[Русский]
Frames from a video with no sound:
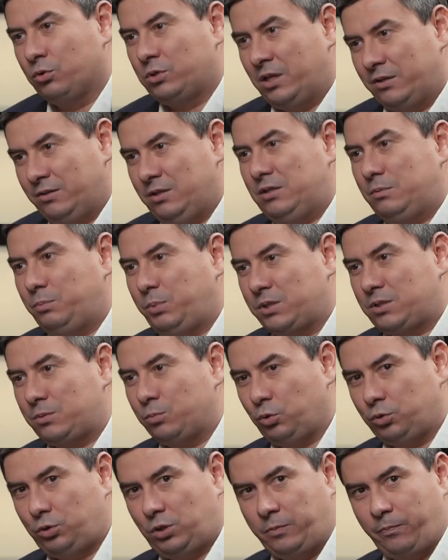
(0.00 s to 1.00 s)
Вот давайте
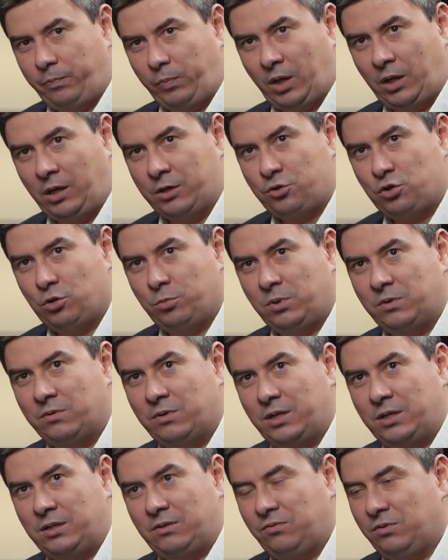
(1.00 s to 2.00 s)
посмотрим, о чем
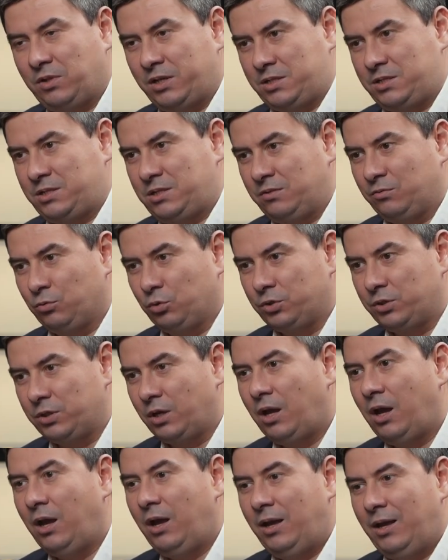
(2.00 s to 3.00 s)
говорит власть
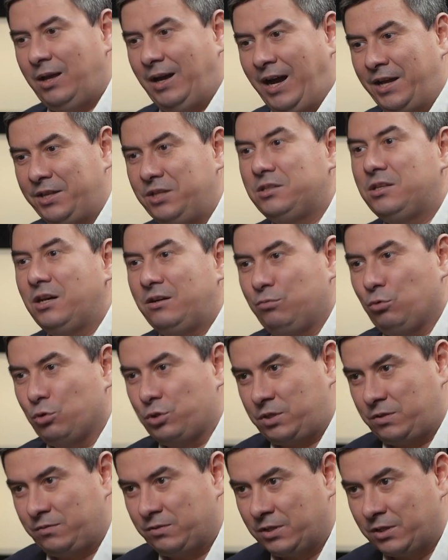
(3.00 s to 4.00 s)
сегодня. О
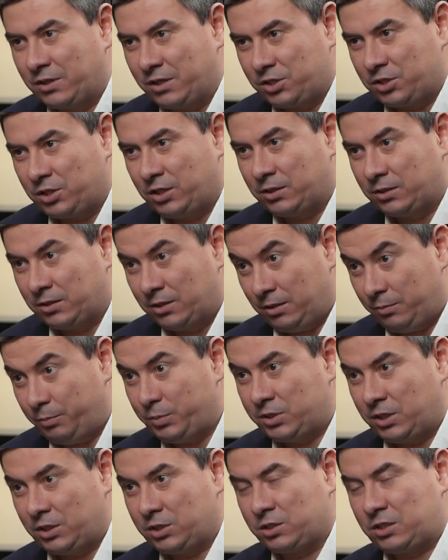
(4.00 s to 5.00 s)
недовольстве горожан да,
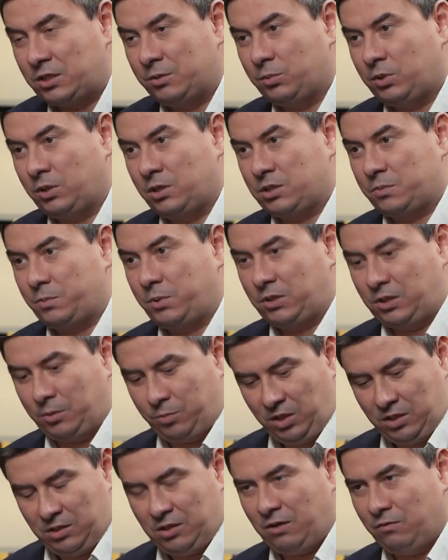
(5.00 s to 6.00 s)
пассажирским
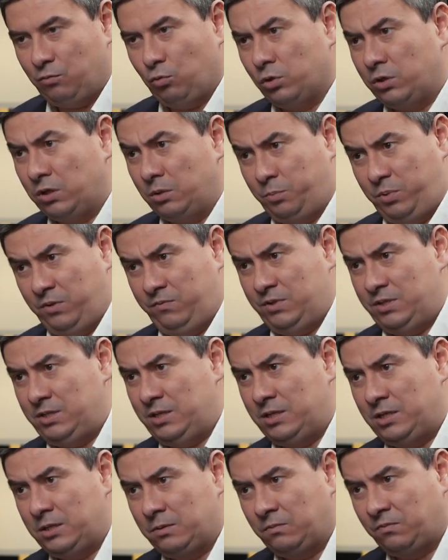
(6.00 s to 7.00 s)
транспортом. Недовольны
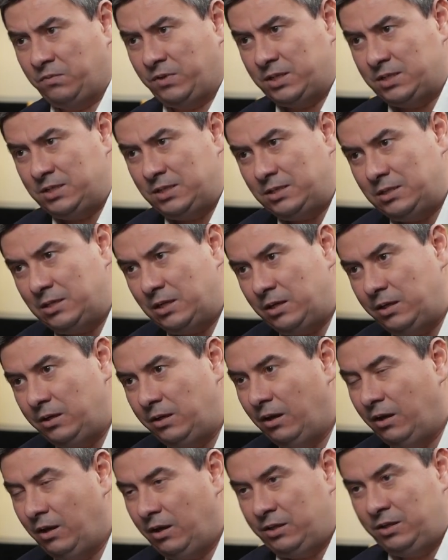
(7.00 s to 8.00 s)
поведением
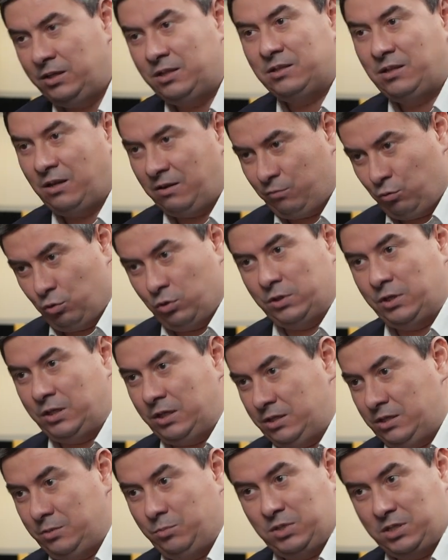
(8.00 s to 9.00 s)
водителей, недовольны
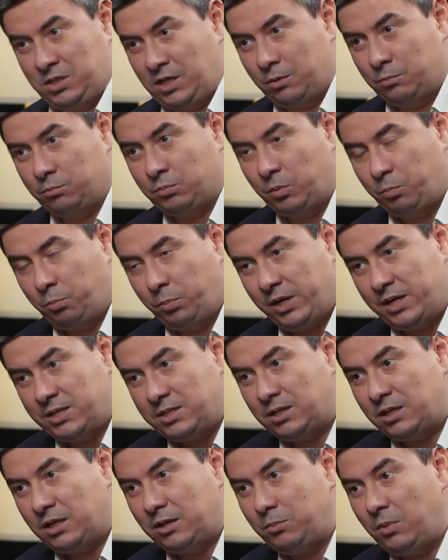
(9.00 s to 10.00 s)
этими самыми
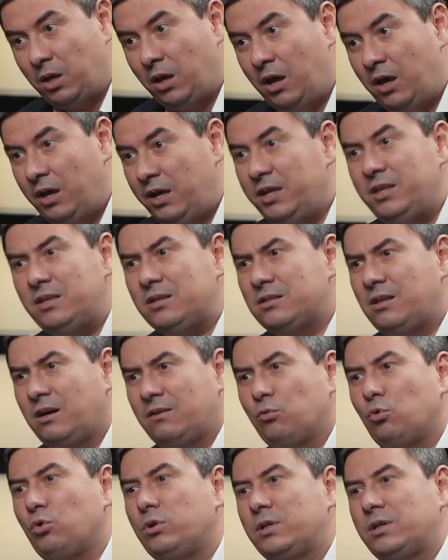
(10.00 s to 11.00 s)
пазиками и
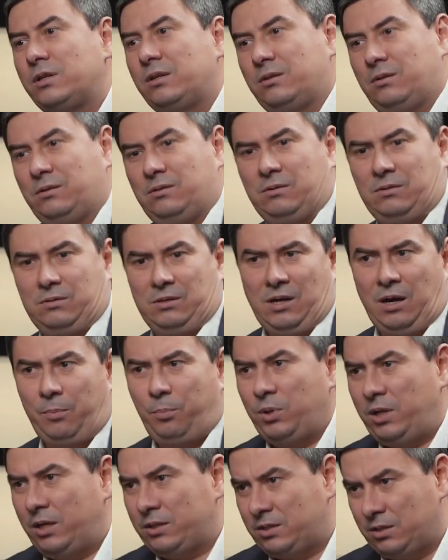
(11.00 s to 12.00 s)
недовольны э,
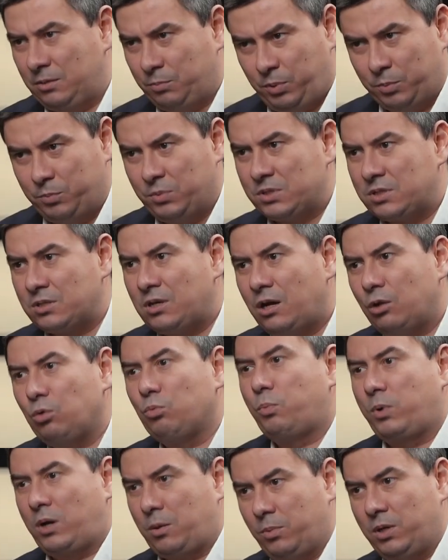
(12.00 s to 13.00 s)
оплатой по
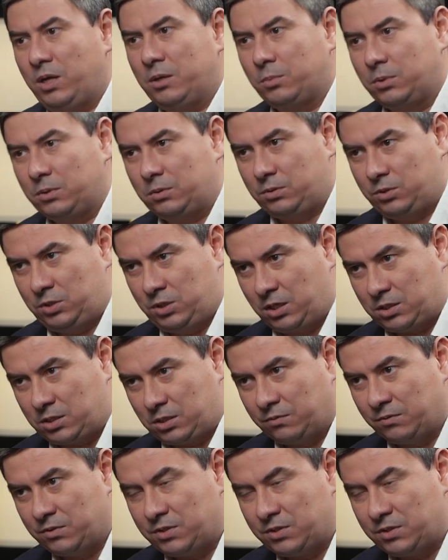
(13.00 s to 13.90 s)
безналу, проблемы часто